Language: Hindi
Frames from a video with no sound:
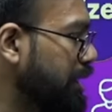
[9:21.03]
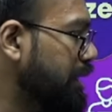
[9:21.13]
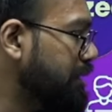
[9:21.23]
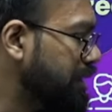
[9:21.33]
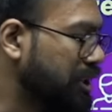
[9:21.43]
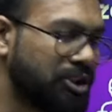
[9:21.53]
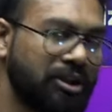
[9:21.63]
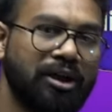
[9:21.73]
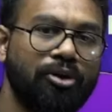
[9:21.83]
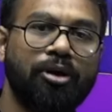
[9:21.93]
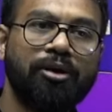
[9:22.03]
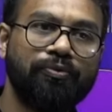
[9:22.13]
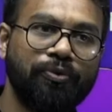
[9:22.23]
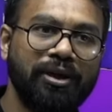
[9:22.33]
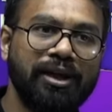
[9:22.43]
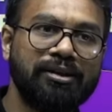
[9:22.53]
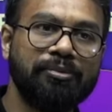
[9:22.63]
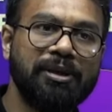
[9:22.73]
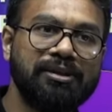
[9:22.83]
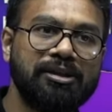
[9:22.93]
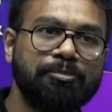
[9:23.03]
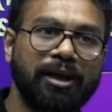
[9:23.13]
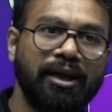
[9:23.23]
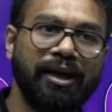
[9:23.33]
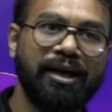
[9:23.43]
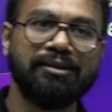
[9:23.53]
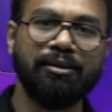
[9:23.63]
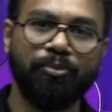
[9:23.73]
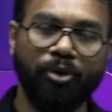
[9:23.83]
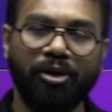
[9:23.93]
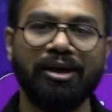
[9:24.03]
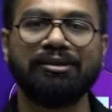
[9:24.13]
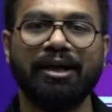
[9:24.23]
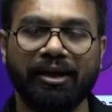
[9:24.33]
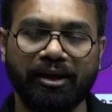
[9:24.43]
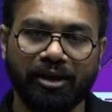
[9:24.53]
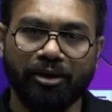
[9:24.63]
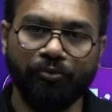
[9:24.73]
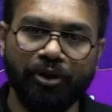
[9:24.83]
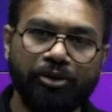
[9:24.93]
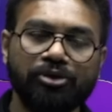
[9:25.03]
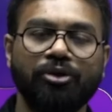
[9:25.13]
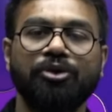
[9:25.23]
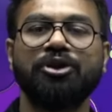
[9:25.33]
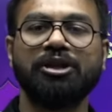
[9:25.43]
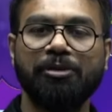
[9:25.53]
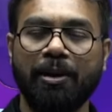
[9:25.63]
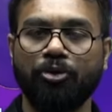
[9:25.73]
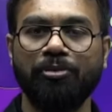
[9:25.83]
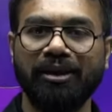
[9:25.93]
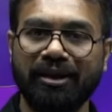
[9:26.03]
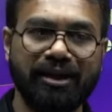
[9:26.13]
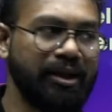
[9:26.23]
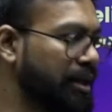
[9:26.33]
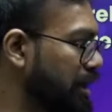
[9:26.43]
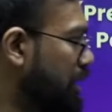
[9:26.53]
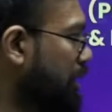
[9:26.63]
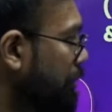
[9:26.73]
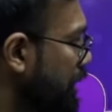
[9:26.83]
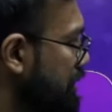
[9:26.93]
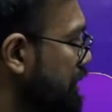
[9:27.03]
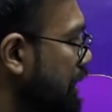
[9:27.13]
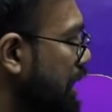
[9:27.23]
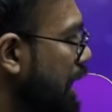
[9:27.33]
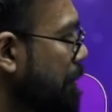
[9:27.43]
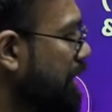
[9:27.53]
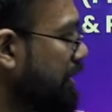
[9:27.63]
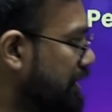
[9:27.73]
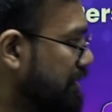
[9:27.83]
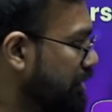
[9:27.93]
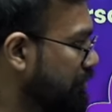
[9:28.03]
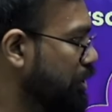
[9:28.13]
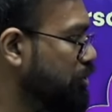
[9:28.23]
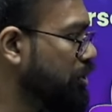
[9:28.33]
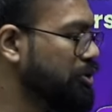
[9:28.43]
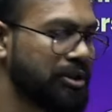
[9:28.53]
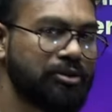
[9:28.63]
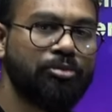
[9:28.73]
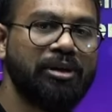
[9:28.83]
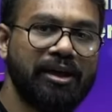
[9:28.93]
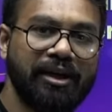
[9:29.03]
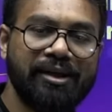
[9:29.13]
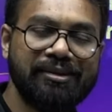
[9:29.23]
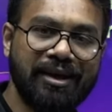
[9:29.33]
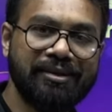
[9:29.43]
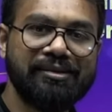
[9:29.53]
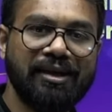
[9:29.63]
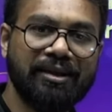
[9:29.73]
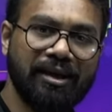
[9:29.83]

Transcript: सेक्शनल और फुल लेंथ बेसिस पर ऐसे बहुत सारे वीडियो सॉल्यूशंस भी आपको मिलते जाएंगे प्लस आपके टेस्ट के वीडियो सॉल्यूशंस तो मिलेंगे ही साथ ही साथ